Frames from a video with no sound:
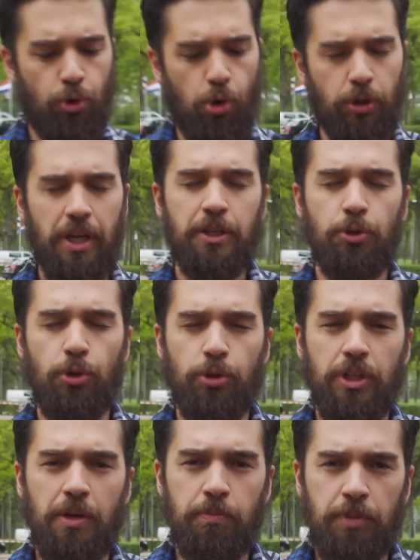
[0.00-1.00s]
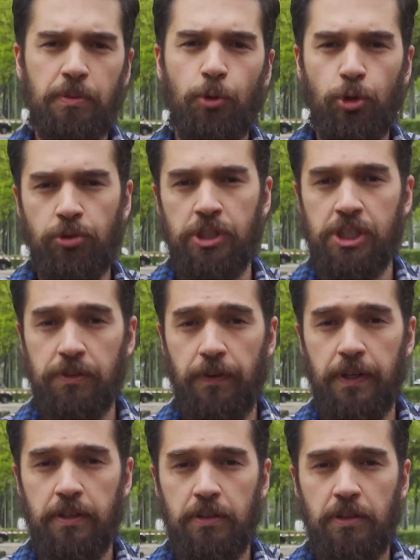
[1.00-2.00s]
kolay görünen bir montajı
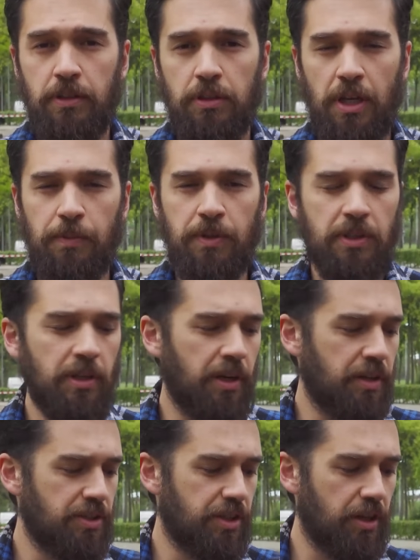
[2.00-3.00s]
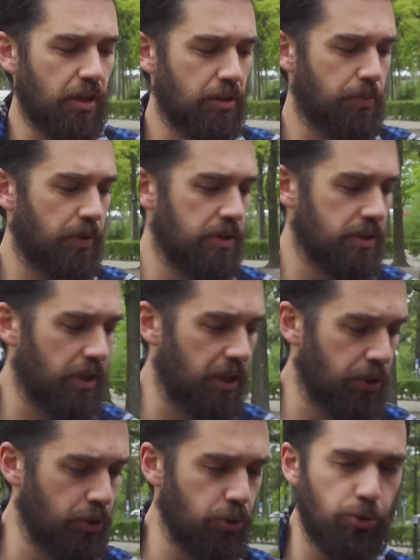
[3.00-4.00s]
var. Tabii ki aracı kaldırmanız
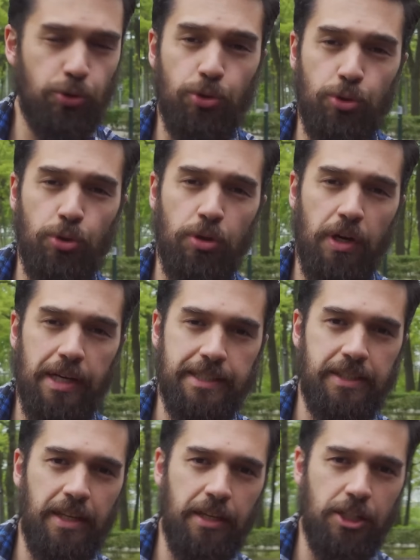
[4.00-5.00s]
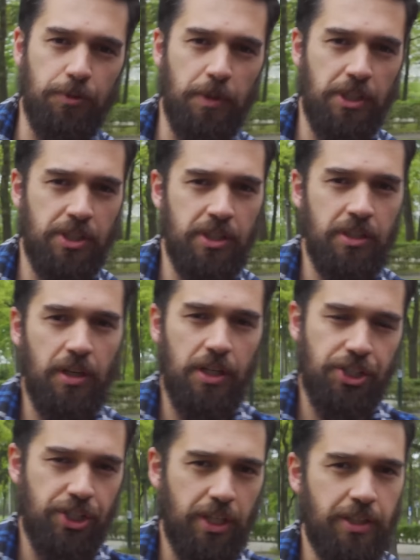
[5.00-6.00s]
gerekiyor çünkü hazneye erişmek için
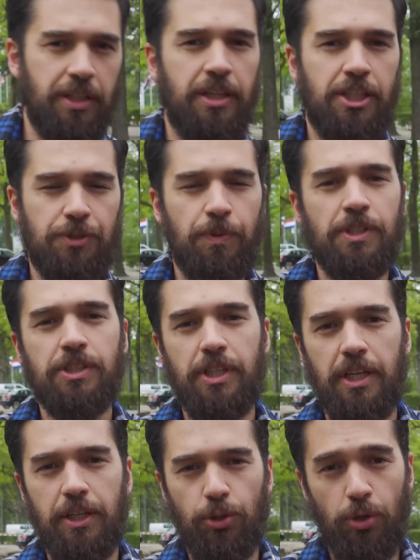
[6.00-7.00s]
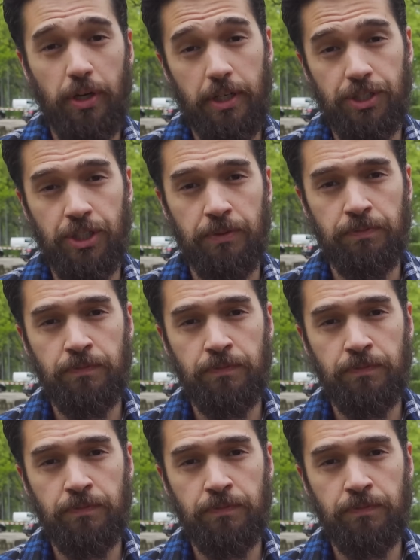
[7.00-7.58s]
aşağıdan erişmeniz gerekiyor aracı.